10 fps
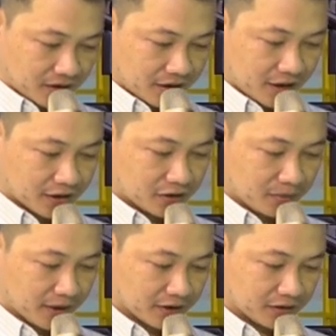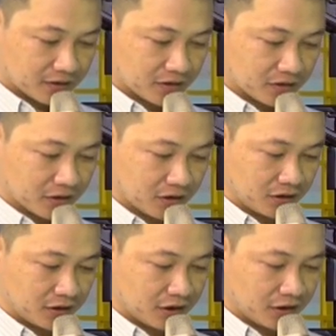Dạ thưa bác,
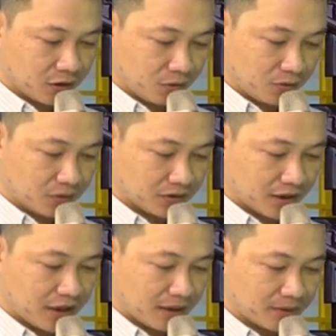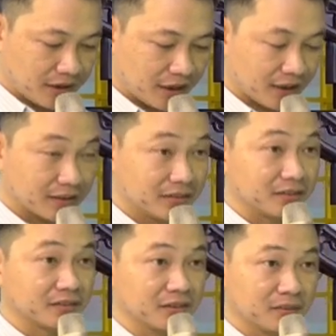người đi tu để làm gì ạ
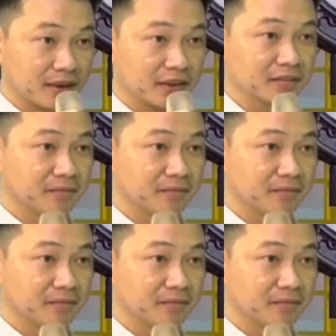thưa bác?